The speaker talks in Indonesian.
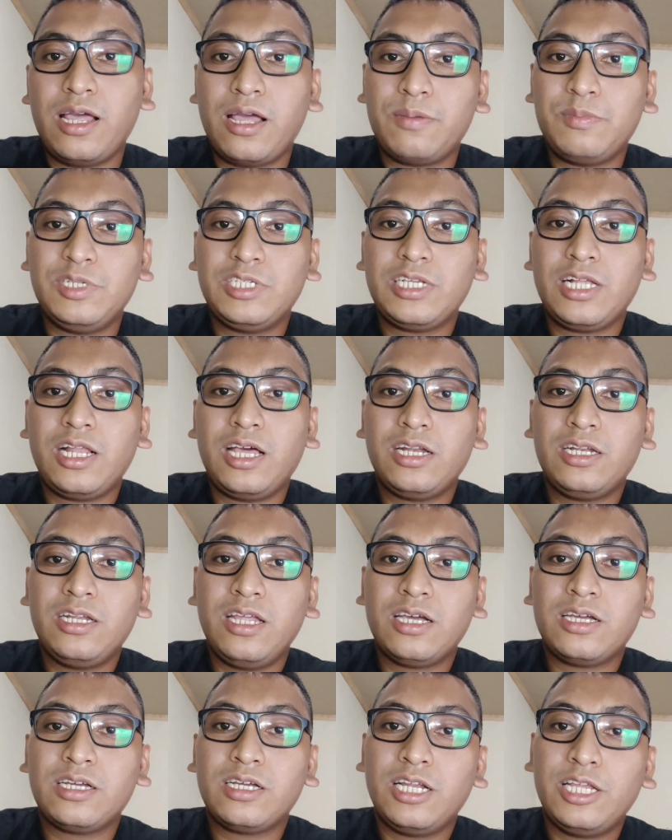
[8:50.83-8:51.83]
Nah, misal
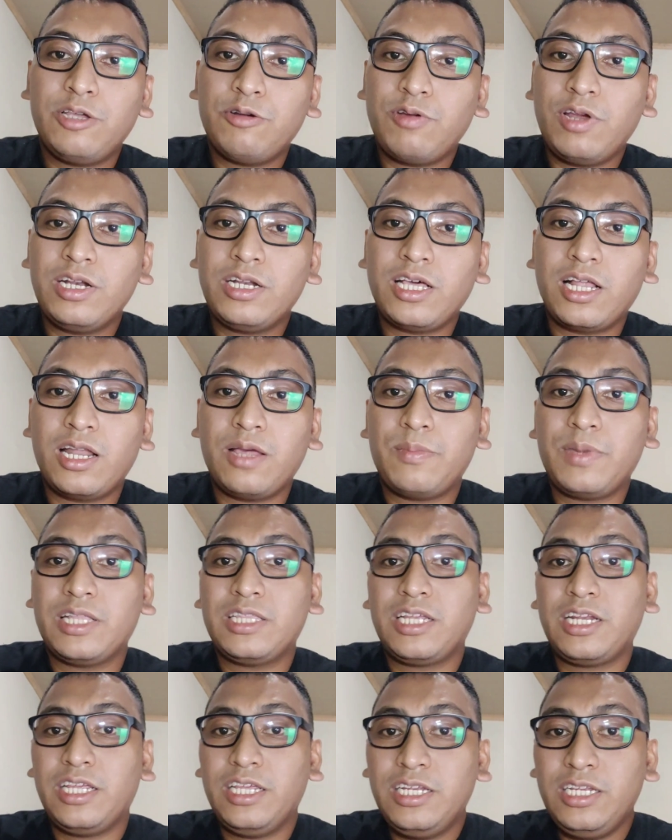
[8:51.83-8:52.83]
ada kekeliruan dalam
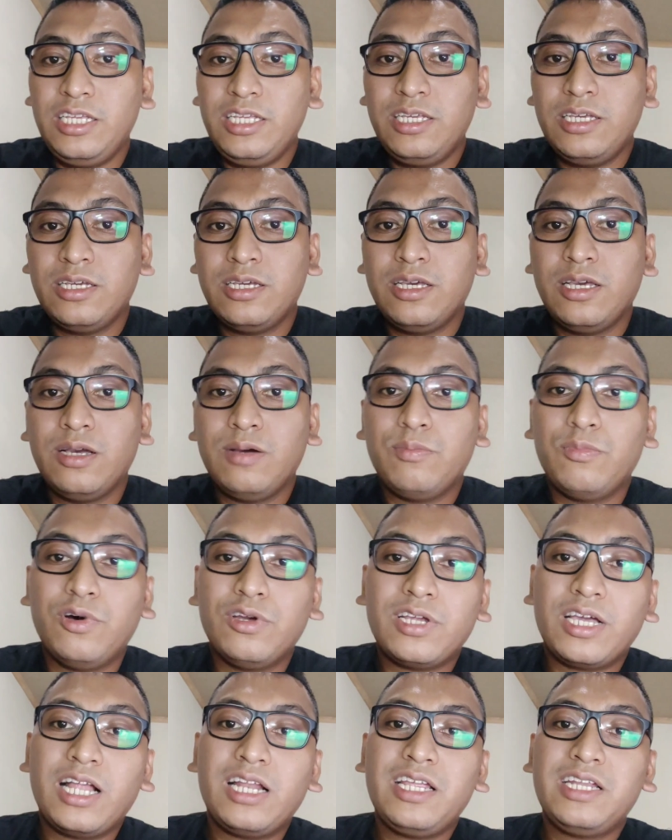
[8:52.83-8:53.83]
materi ini,
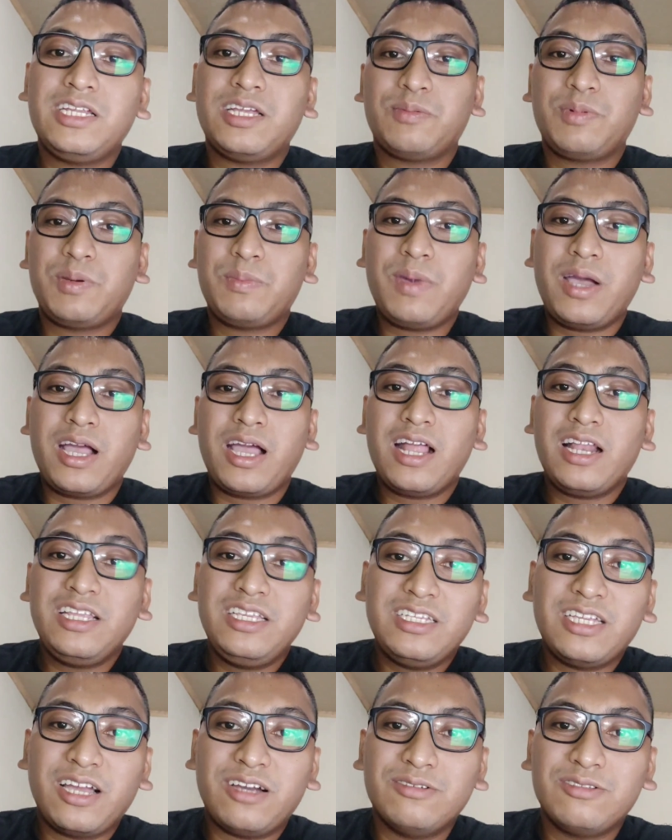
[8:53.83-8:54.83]
mohon kalian yang memang
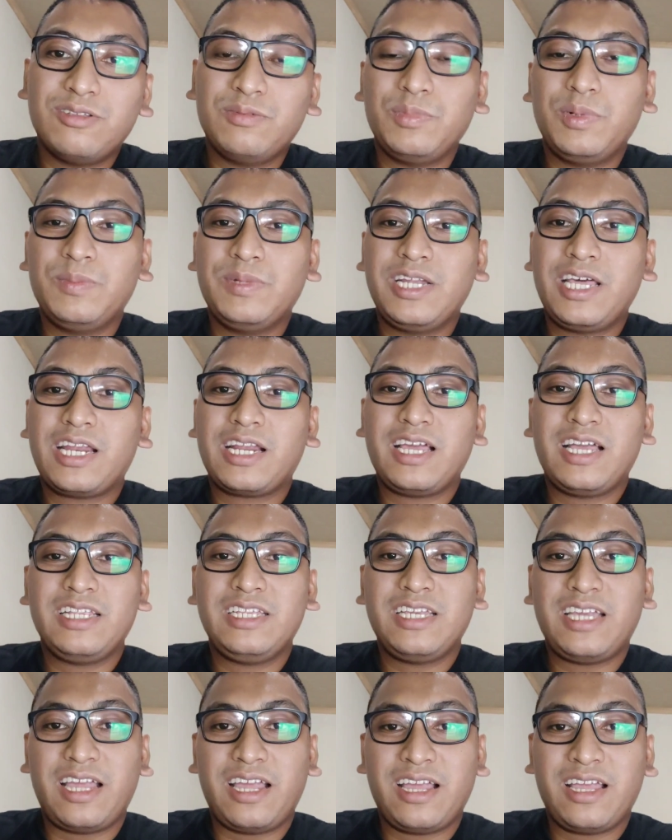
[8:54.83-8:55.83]
ahlinya untuk
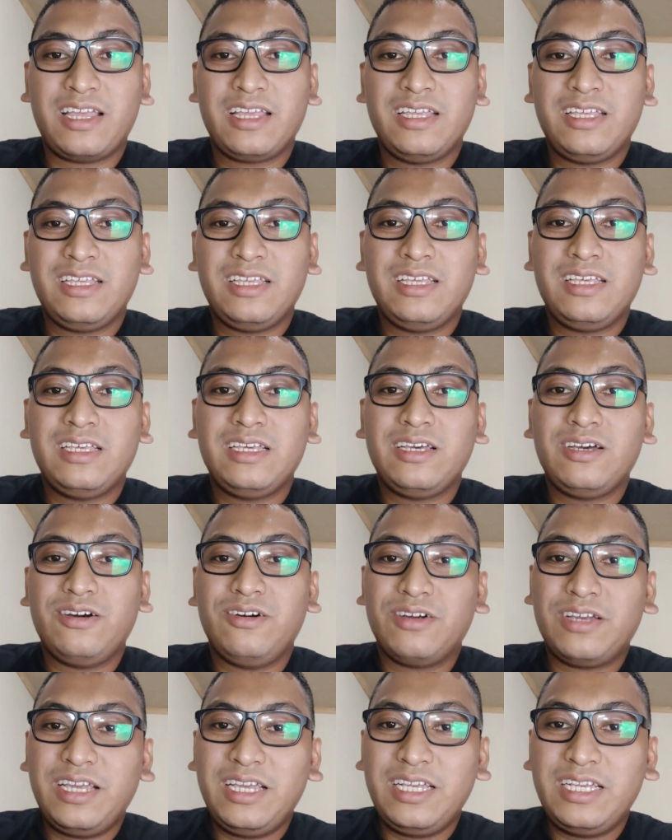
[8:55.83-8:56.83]
membenarkannya.
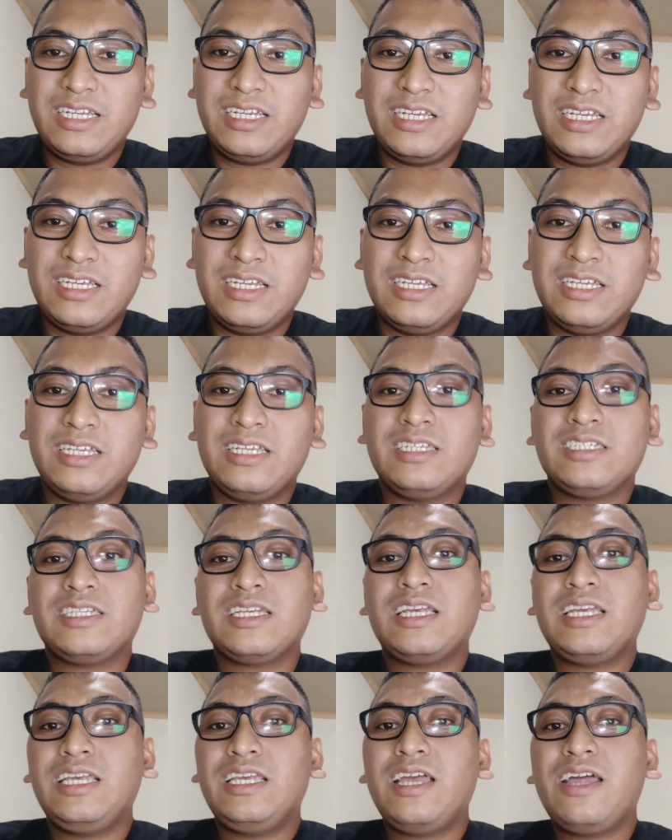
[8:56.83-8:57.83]
Oke,
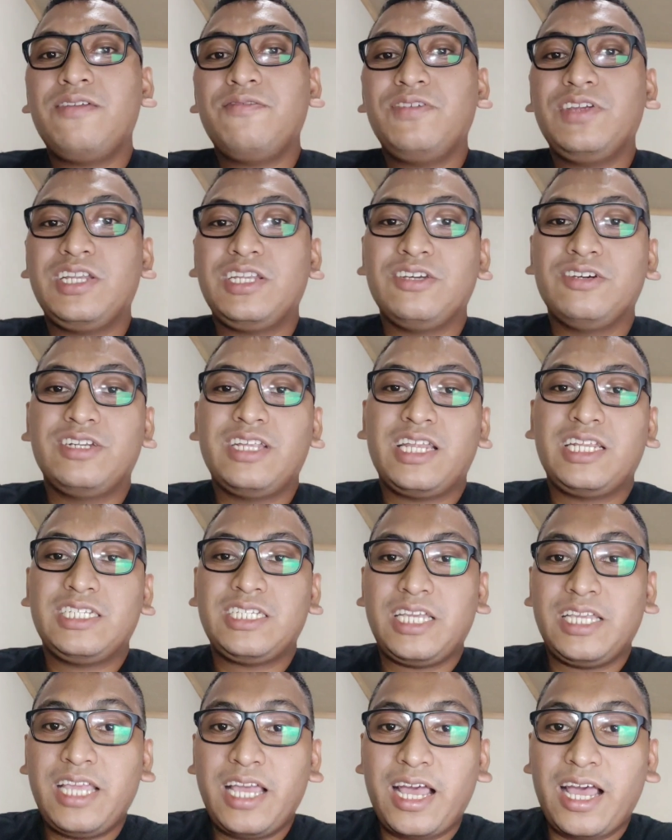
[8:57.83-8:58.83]
sekian video
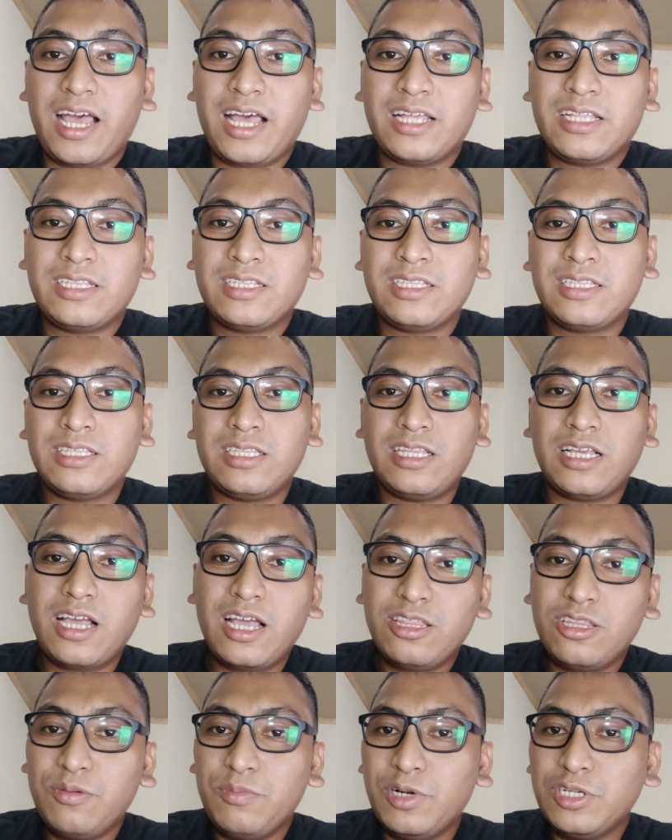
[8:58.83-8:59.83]
dari saya.
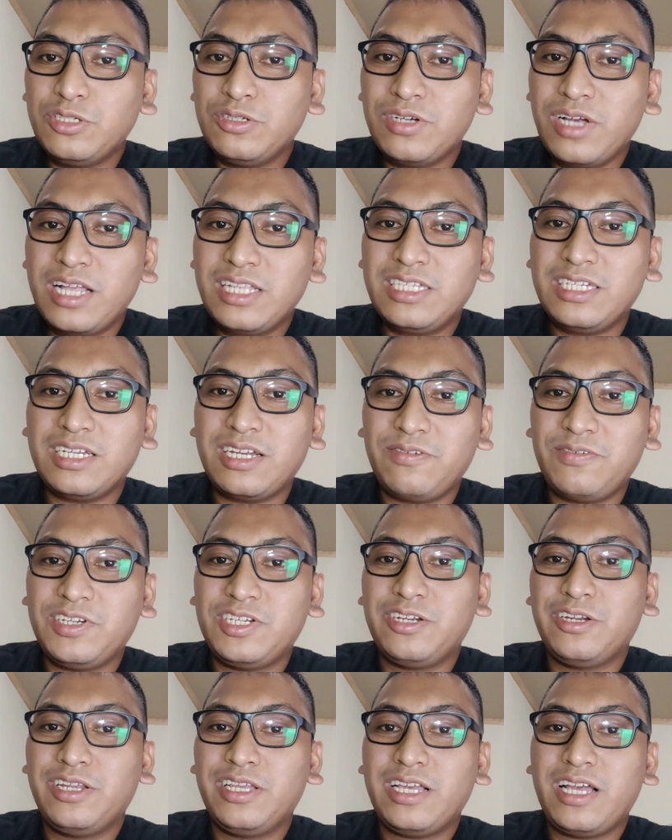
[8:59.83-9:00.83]
Tekan tombol suka jika
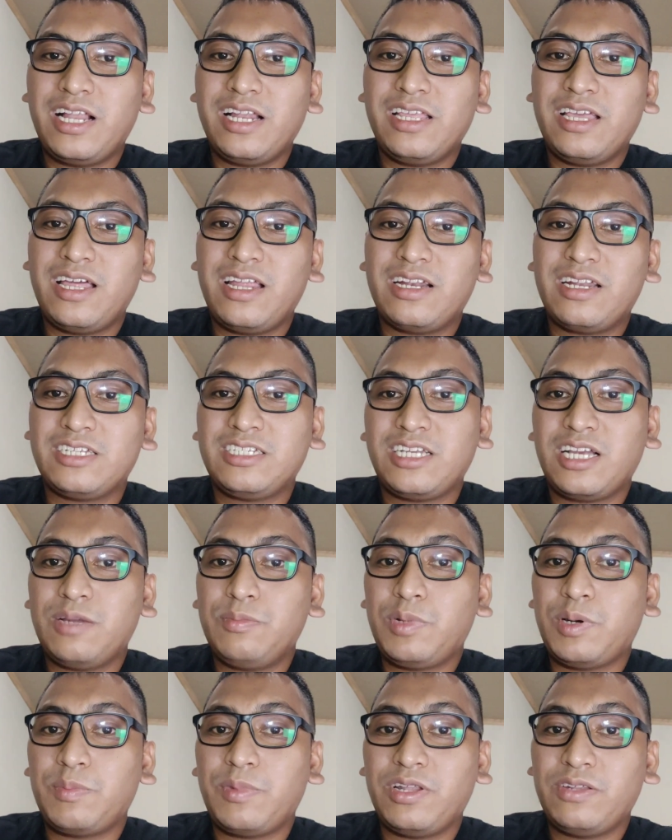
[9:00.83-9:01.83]
video ini kalian
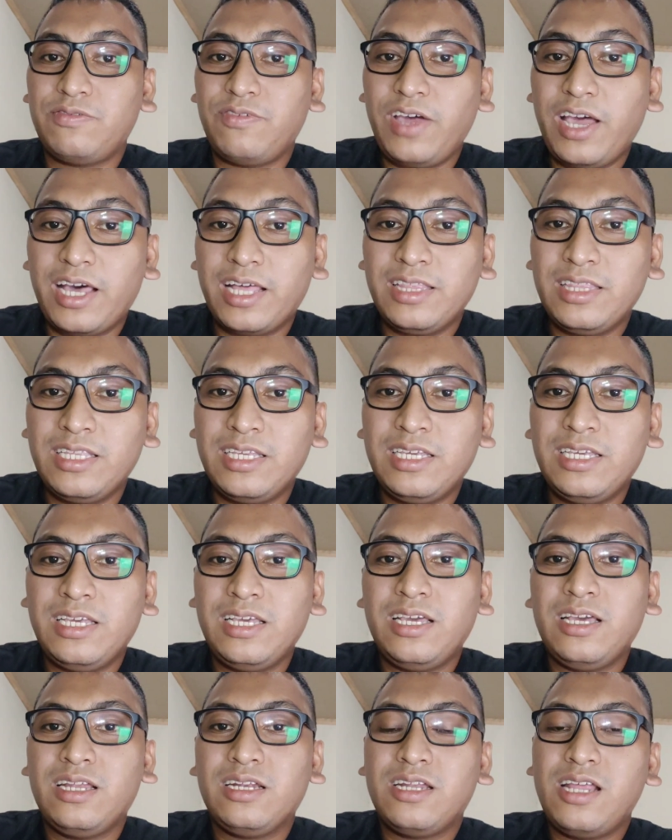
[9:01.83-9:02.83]
rasakan bermanfaat
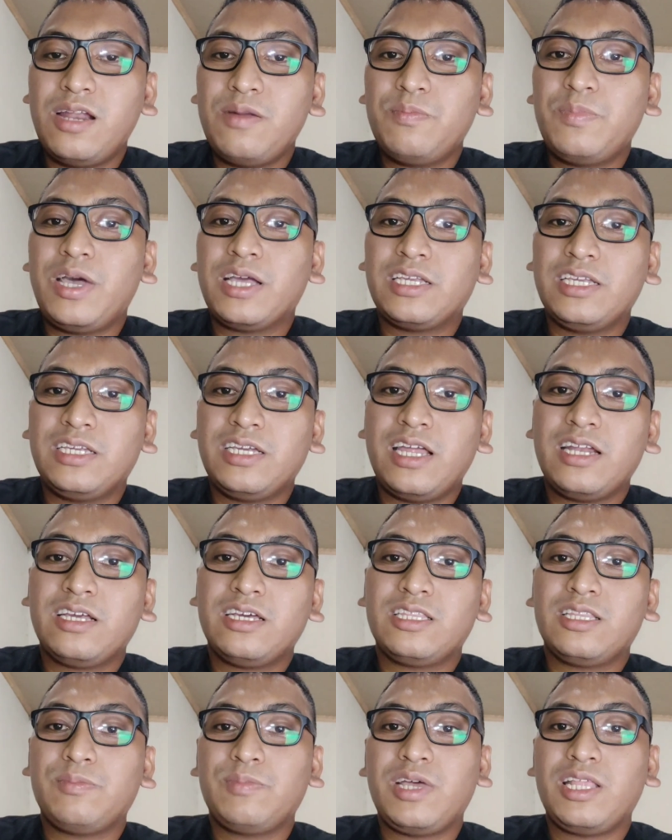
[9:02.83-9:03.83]
dan bagikan ke